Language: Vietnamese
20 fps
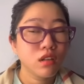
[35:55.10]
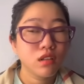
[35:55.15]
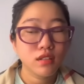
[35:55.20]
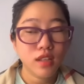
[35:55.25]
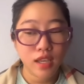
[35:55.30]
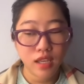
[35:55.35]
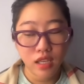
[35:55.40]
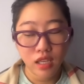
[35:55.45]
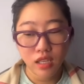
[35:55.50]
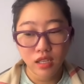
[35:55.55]

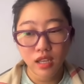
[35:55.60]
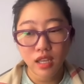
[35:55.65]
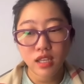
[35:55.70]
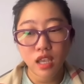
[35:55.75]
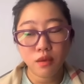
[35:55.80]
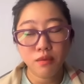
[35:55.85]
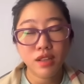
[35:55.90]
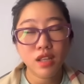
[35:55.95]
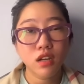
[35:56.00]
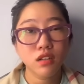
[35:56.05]
thì cái
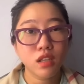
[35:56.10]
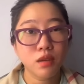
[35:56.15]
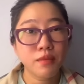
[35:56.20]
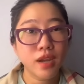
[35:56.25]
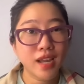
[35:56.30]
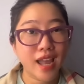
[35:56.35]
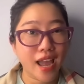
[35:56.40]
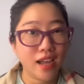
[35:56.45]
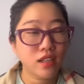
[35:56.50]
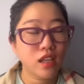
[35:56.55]
chị bé tư chỉ
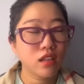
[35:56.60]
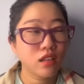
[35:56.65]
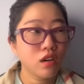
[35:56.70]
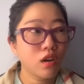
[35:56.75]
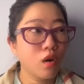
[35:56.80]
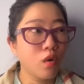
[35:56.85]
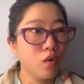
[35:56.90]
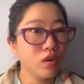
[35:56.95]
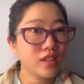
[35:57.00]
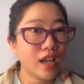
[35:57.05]
mới ngạc nhiên cái
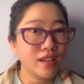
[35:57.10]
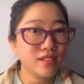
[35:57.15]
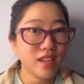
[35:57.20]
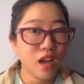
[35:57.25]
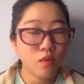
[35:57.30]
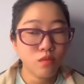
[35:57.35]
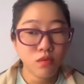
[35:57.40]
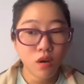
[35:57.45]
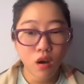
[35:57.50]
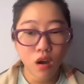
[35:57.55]
là ủa tại
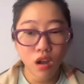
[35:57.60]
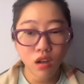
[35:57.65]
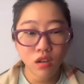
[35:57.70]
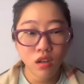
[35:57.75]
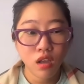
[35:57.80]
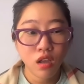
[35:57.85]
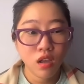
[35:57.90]
sao không có